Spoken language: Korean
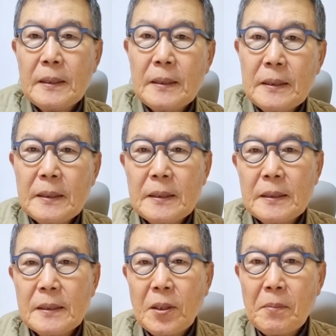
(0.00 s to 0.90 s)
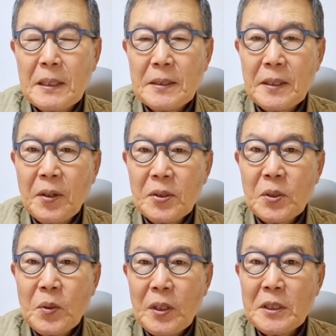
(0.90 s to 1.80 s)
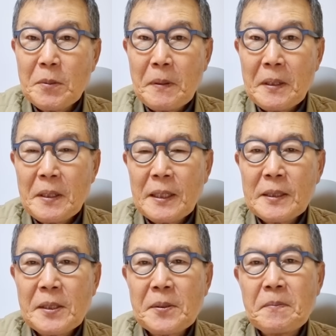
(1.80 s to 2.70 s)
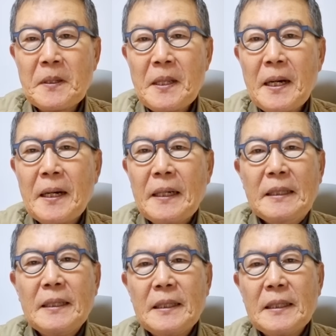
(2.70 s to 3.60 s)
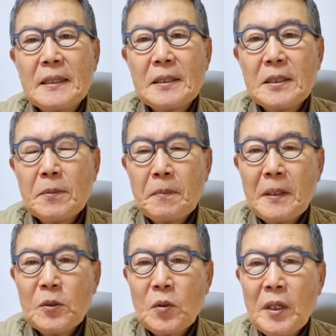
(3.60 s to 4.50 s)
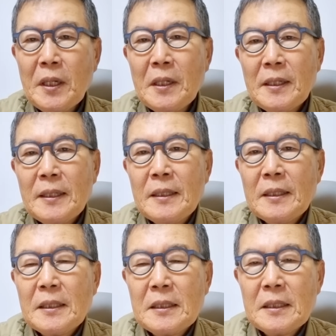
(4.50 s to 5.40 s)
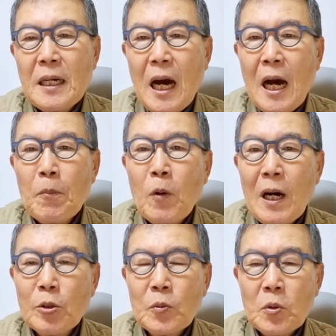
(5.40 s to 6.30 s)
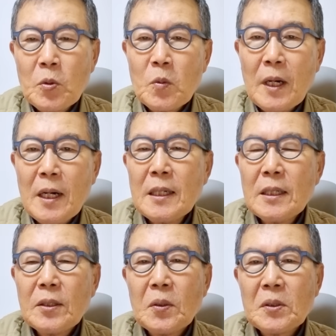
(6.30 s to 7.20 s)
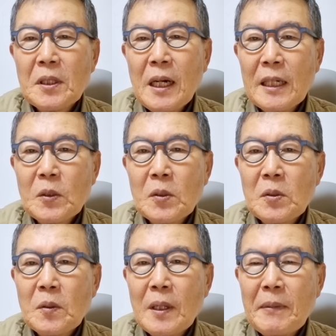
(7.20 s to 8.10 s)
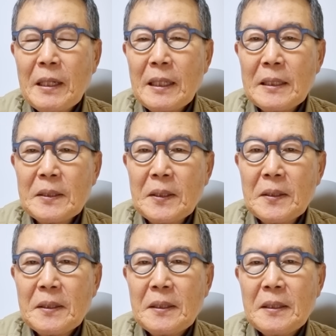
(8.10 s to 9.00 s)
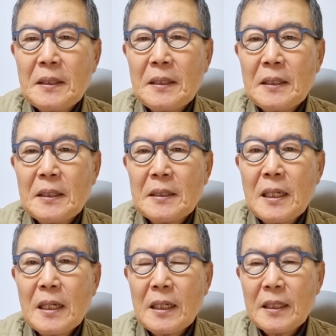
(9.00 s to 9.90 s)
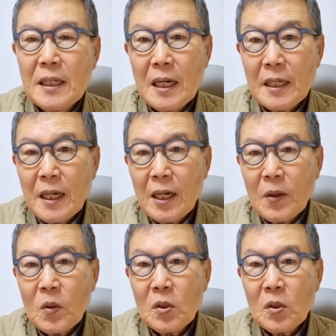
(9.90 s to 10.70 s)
에, 얼마 전에 어느 교회 집회를 갔었습니다. 에, 그 집회 중에 그암 환우들과 또그 가족들과 만나서 어, 잠깐 이야기하고